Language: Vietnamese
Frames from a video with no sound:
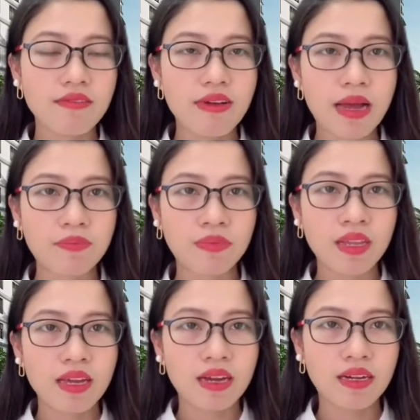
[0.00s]
Và
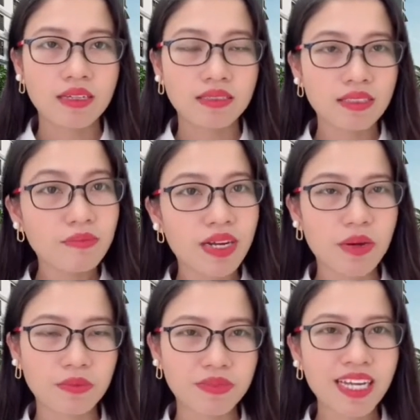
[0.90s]
nhưng mà
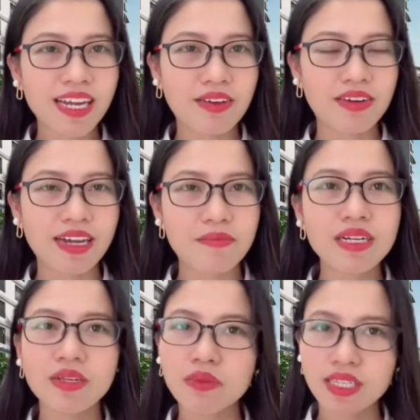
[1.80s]
cọc chết lại có là
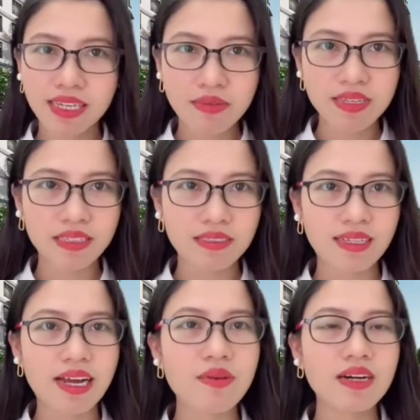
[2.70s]
mức ưu tiên cao nhất, được
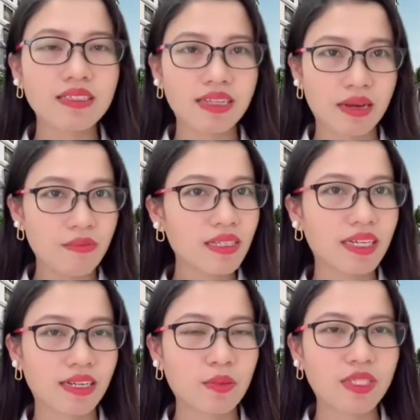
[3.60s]
cao hơn cả mức
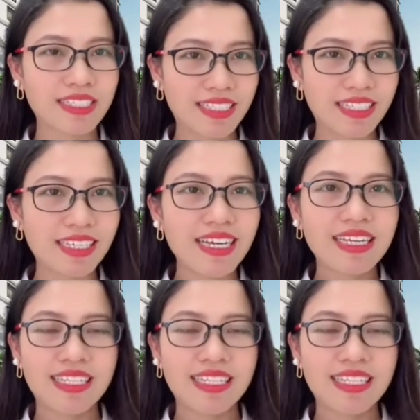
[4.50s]
đặt cọc thiện chí.